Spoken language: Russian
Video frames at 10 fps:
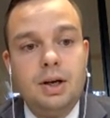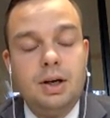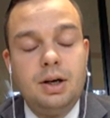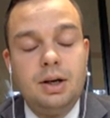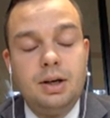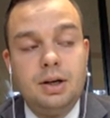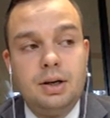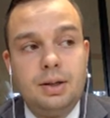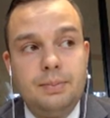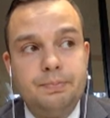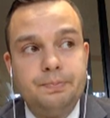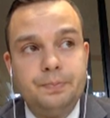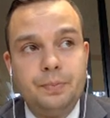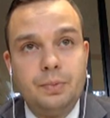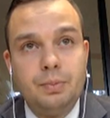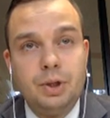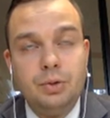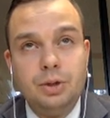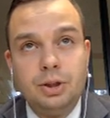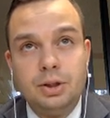А,
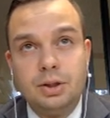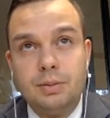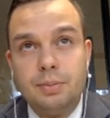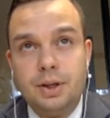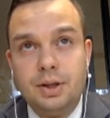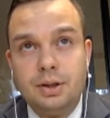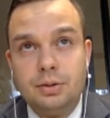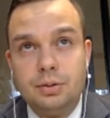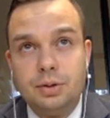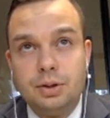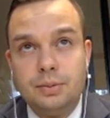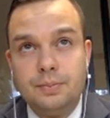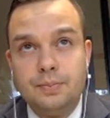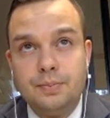Бают – это компания, которая